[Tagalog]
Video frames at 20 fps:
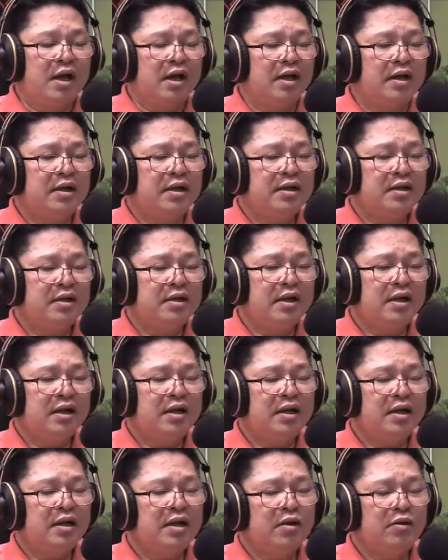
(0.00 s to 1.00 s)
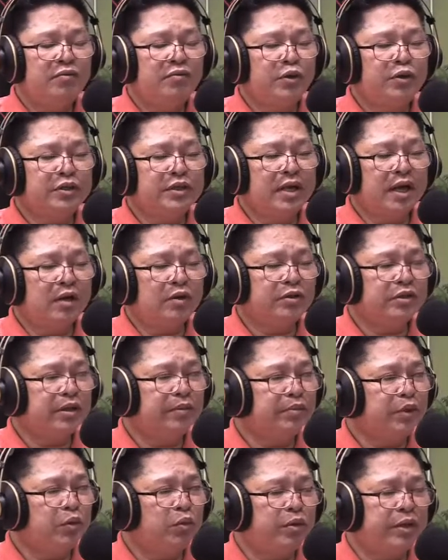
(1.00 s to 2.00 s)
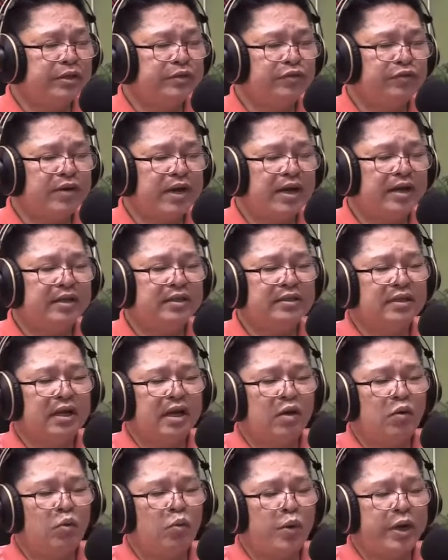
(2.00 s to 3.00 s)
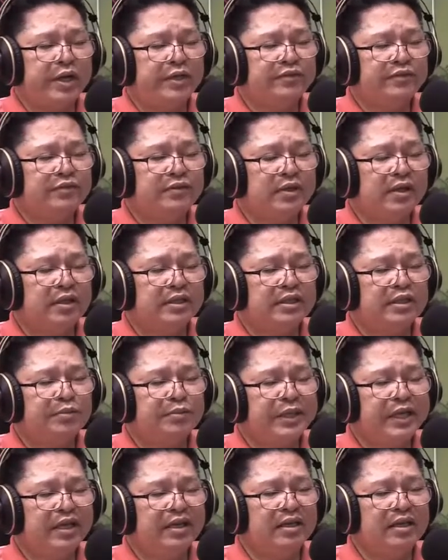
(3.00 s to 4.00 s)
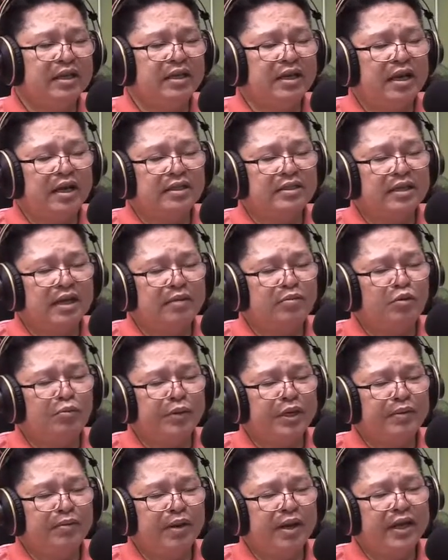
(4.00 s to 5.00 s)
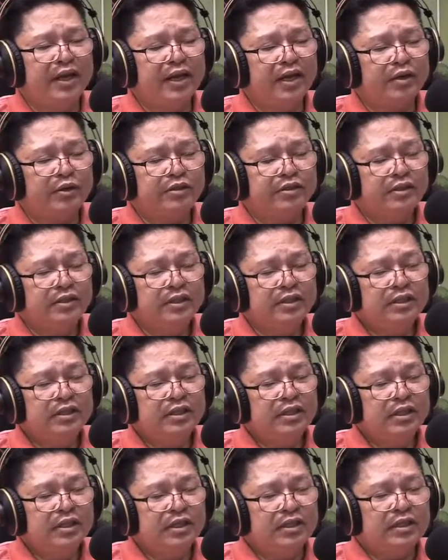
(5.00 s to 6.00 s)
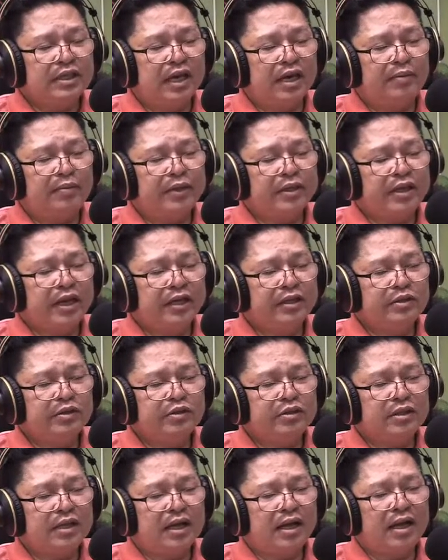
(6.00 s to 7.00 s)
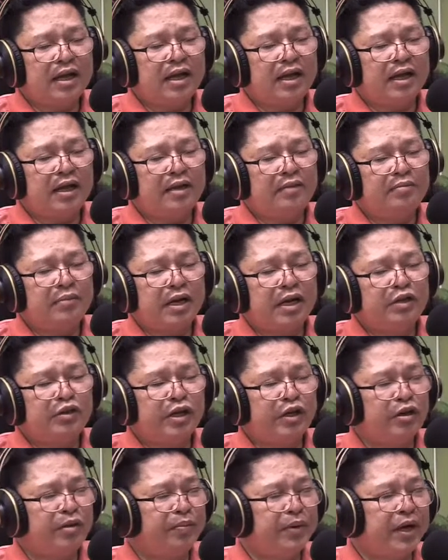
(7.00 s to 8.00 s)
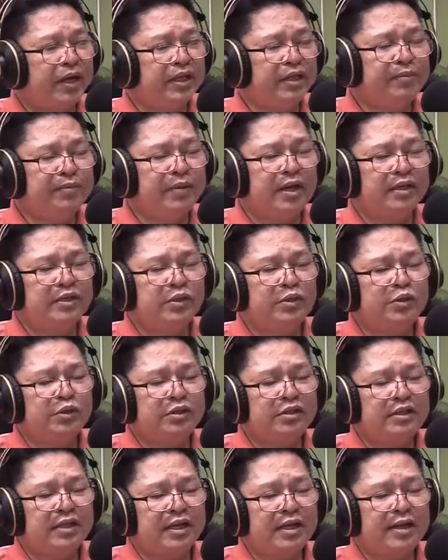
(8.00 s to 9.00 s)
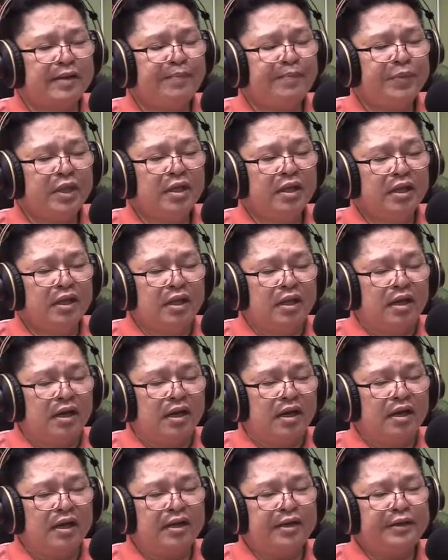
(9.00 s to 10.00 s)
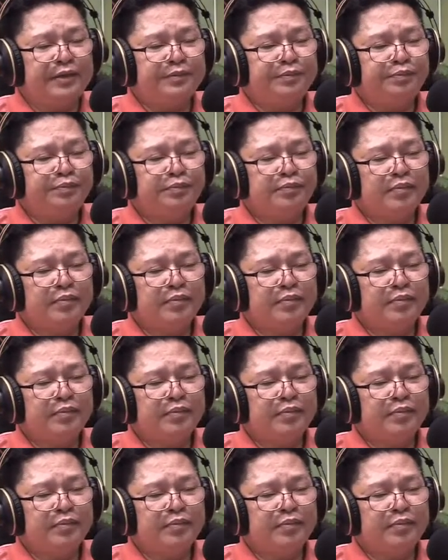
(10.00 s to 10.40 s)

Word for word: Ang of course akong number one fan, nga akong wife nga si Bing na sa among panimalay karon. Salamat kayo sa makanayong pagatiman ug sa uh,